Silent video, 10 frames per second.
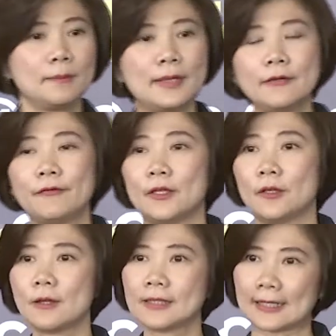benefit
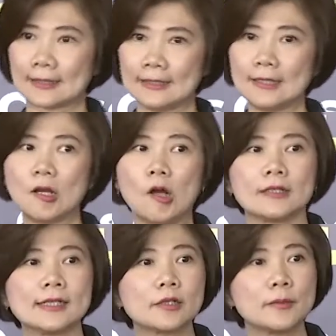นอกจากในเรื่องของ
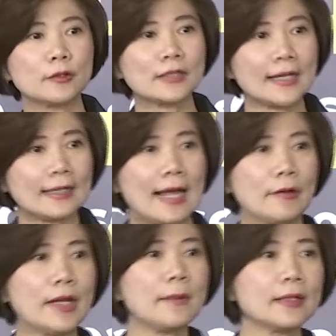distributed แล้
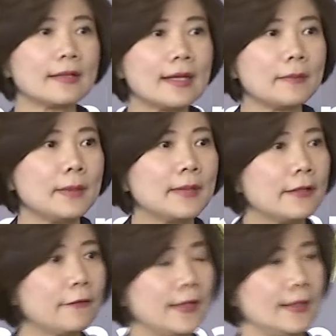วเนี่ยมันก็ยังมี
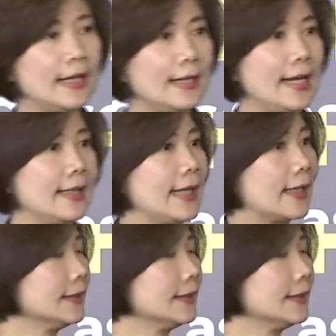benefit เด่นๆอย่าง